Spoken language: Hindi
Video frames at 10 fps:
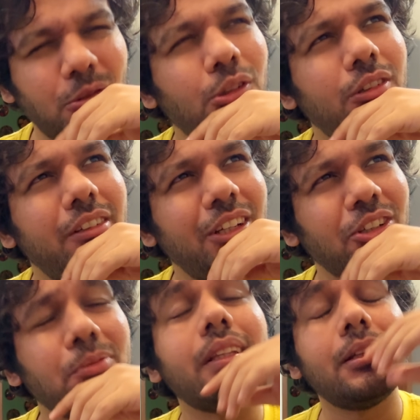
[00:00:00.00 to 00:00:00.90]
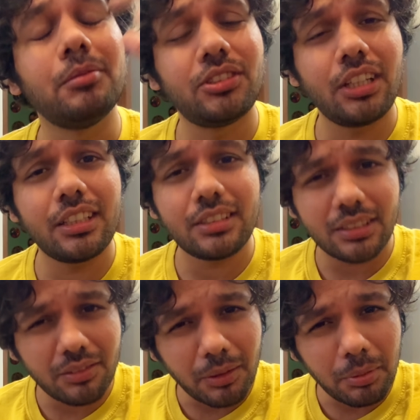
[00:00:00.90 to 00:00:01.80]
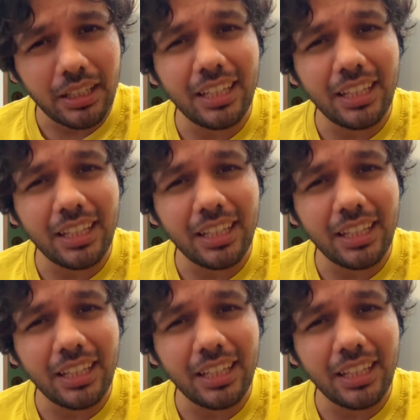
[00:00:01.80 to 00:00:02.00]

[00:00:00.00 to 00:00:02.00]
ओल्ड वीडियोस मतलब चिकन सिक्सटी फाइव पहले